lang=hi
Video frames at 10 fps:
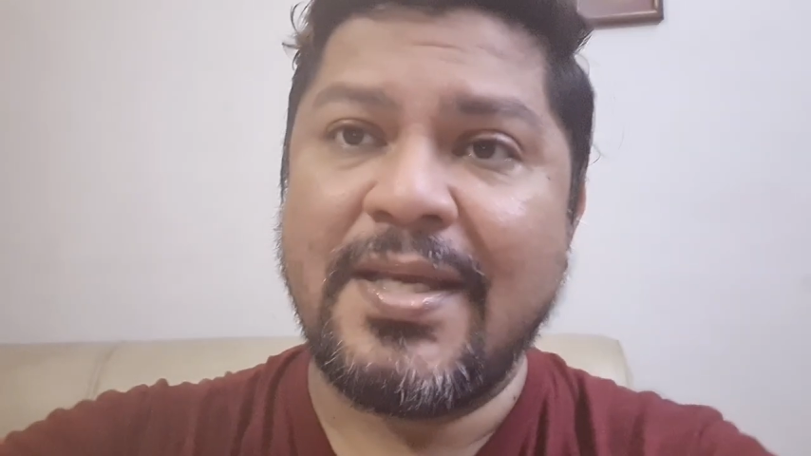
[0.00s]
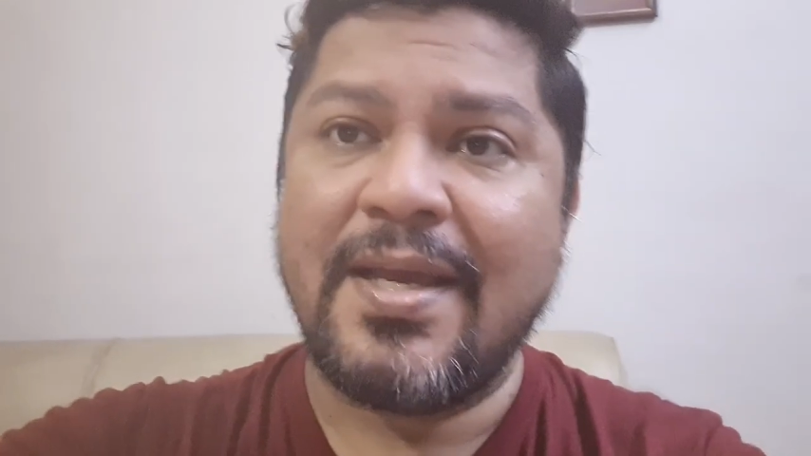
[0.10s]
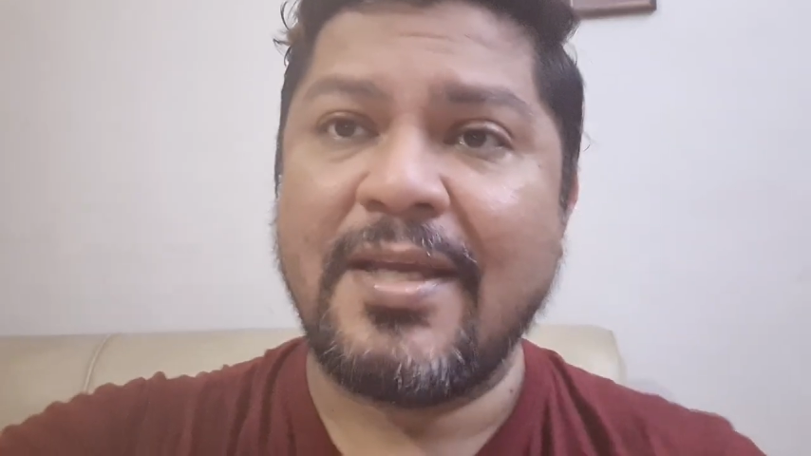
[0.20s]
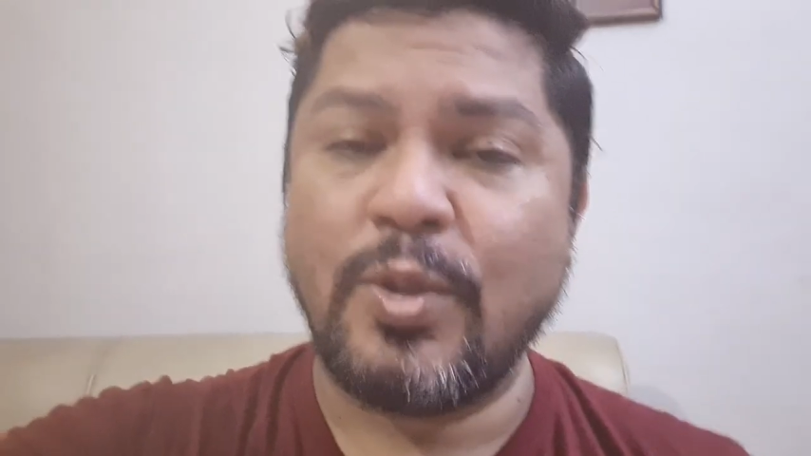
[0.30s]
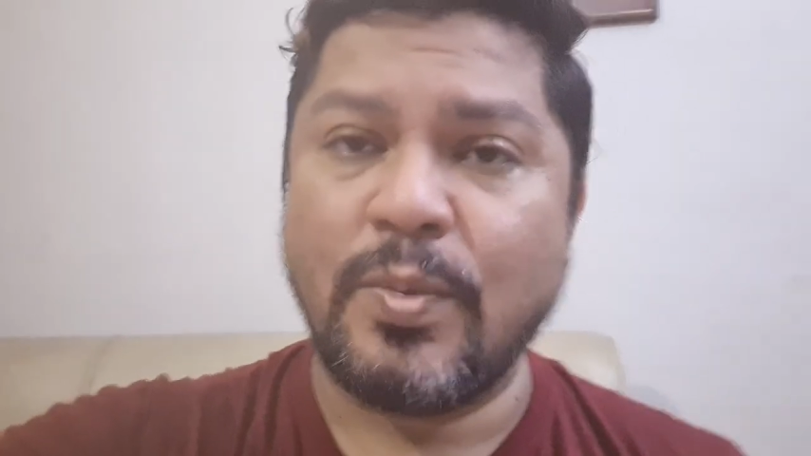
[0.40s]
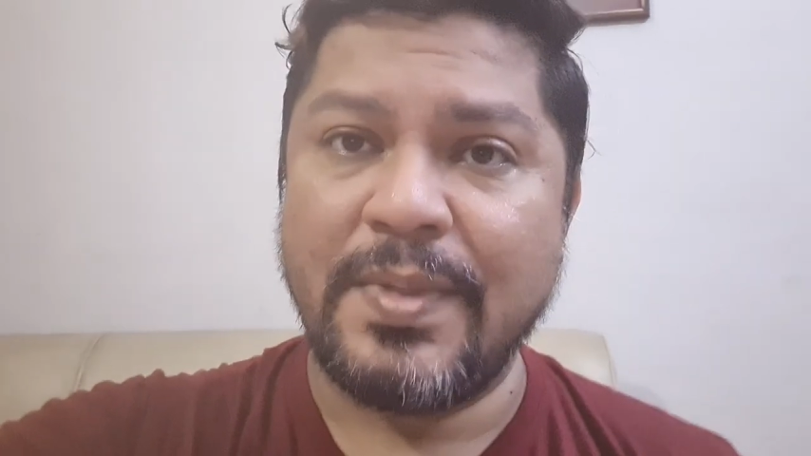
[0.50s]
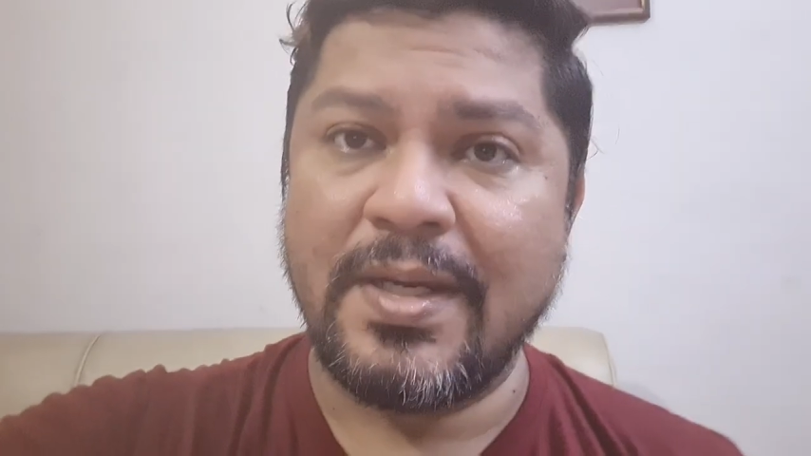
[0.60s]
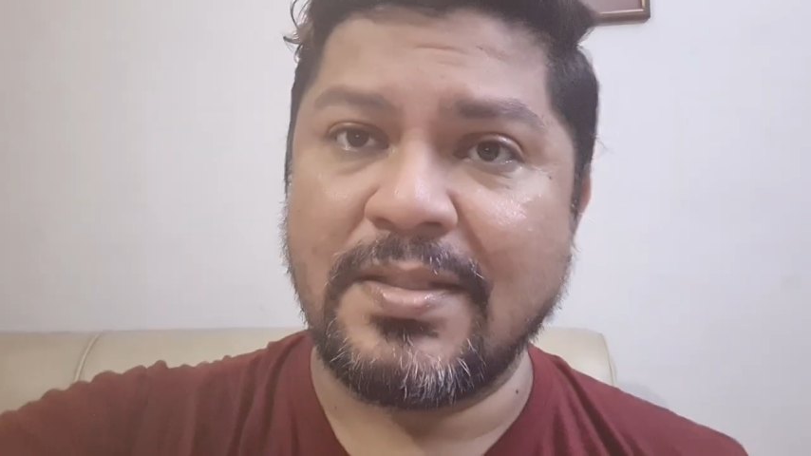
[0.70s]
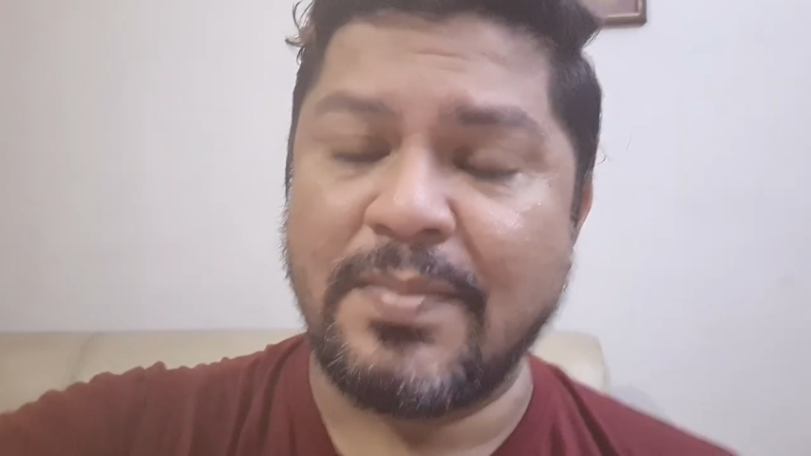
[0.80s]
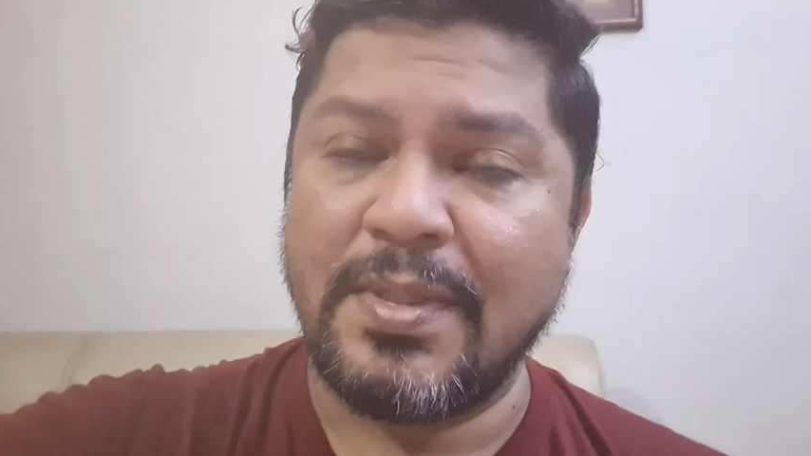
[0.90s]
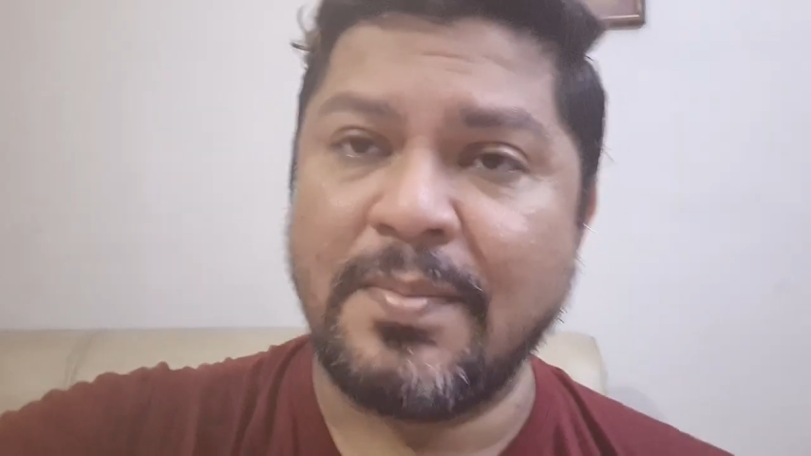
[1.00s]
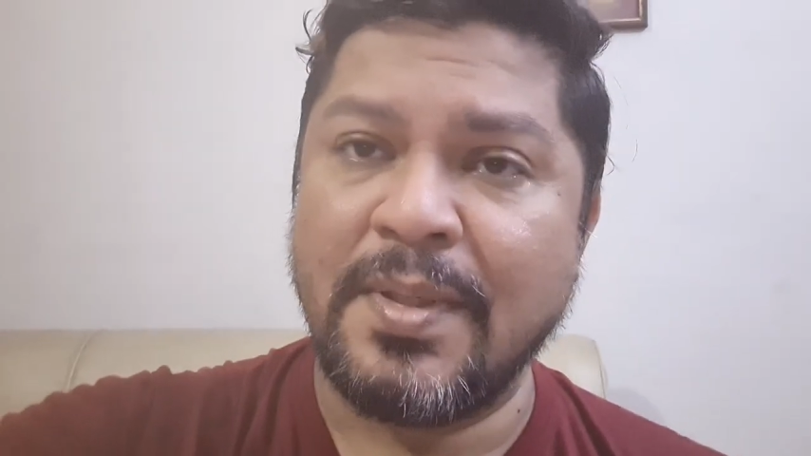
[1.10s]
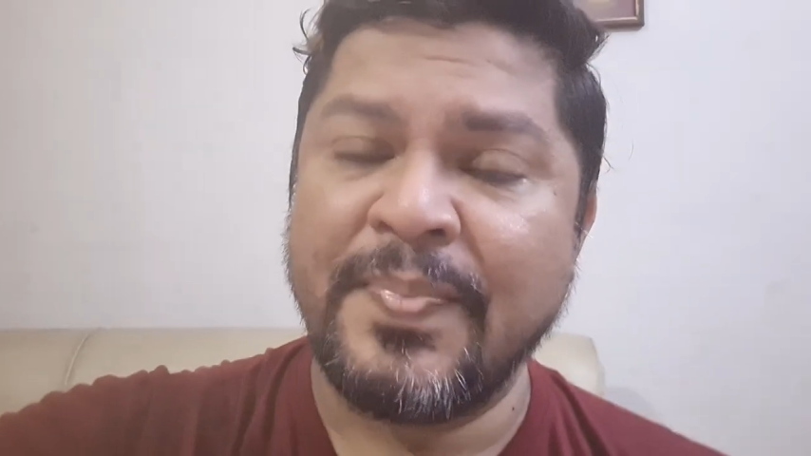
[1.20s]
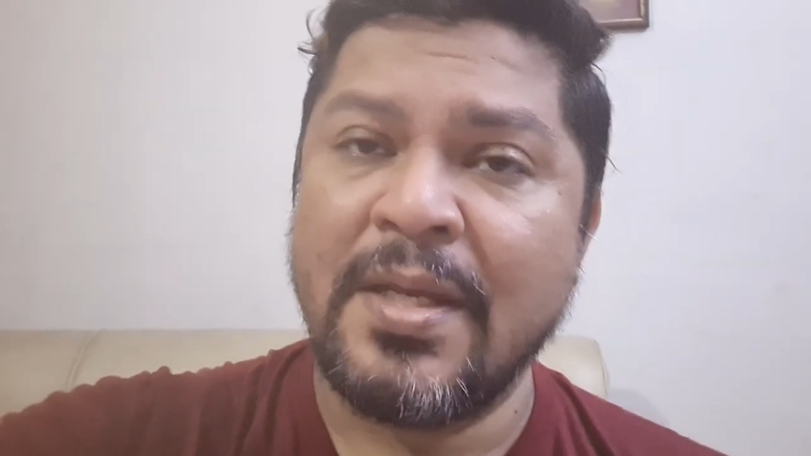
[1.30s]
किया है दो बीघा ज़मीन में